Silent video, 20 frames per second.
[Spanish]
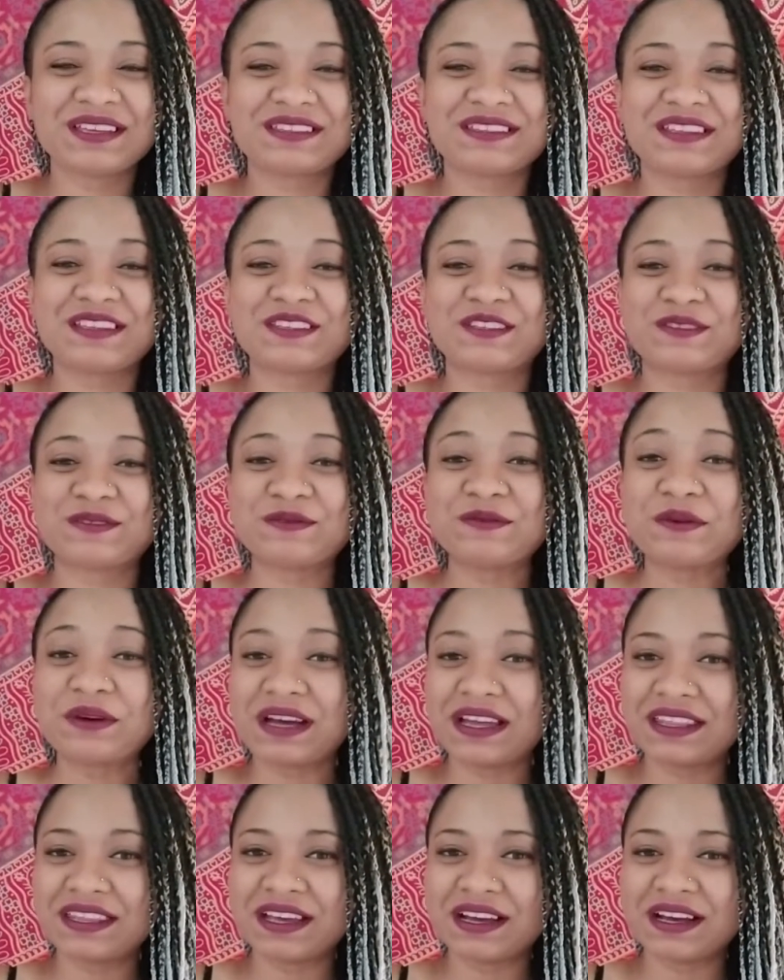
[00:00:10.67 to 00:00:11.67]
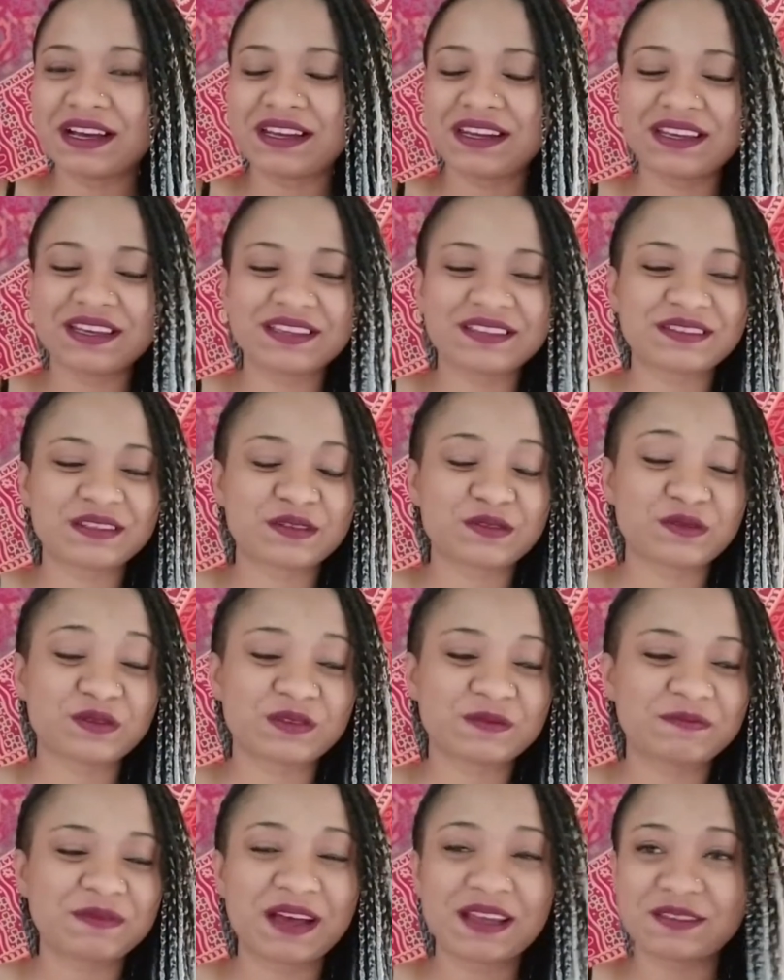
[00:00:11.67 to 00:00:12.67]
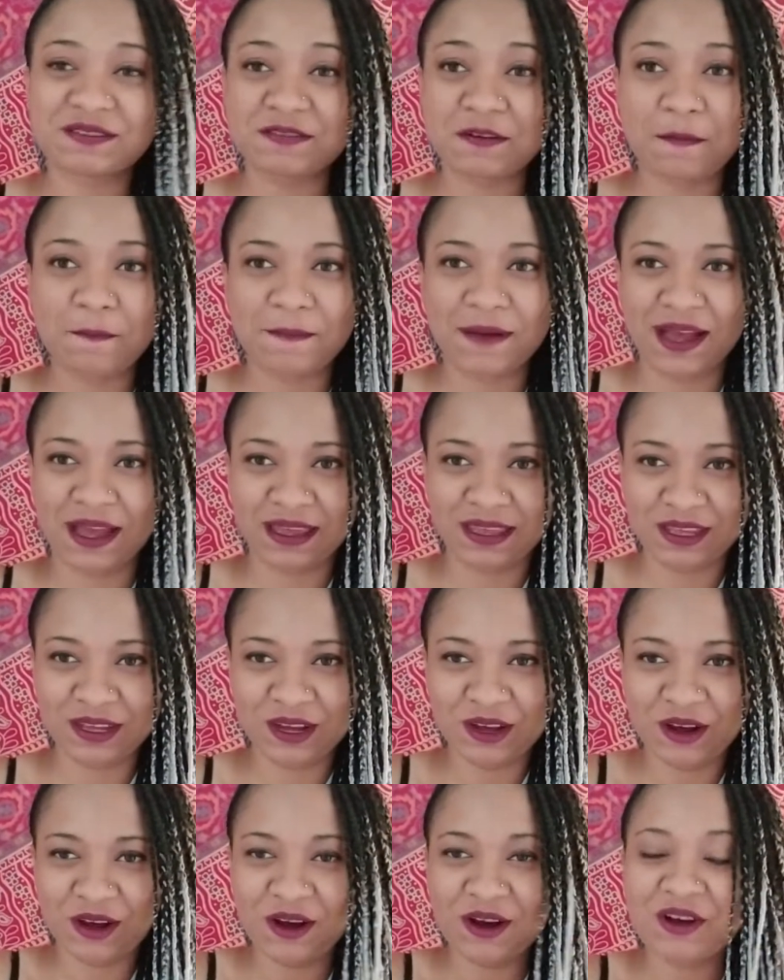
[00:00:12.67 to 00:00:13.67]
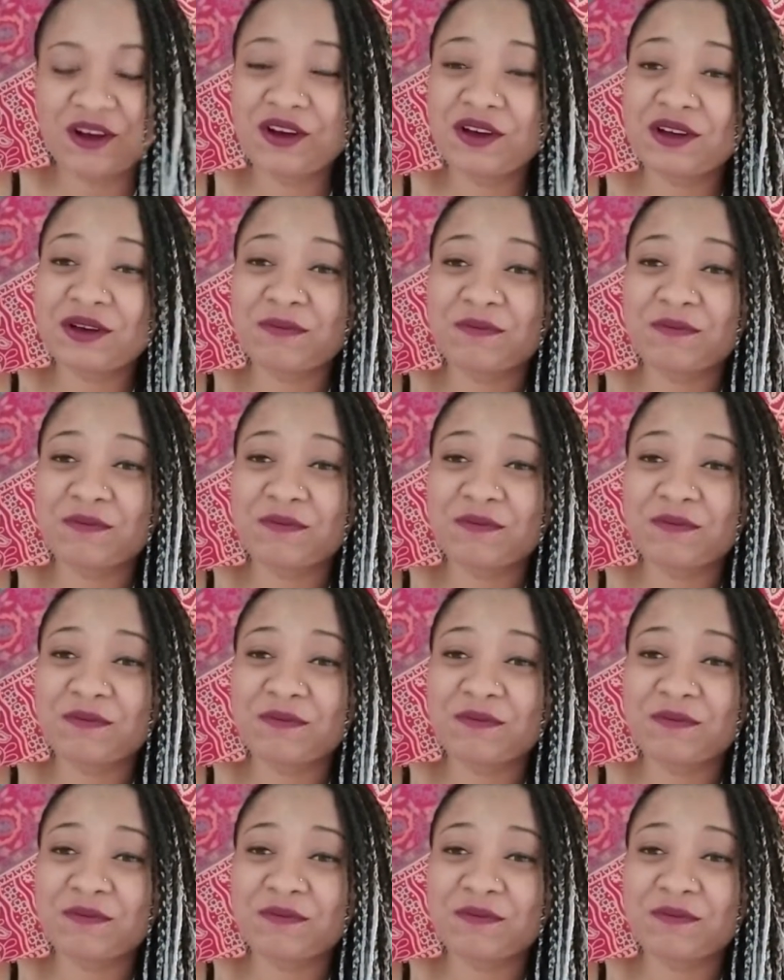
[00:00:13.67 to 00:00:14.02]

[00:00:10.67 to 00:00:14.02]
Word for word: este su canal, a este su espacio mágico.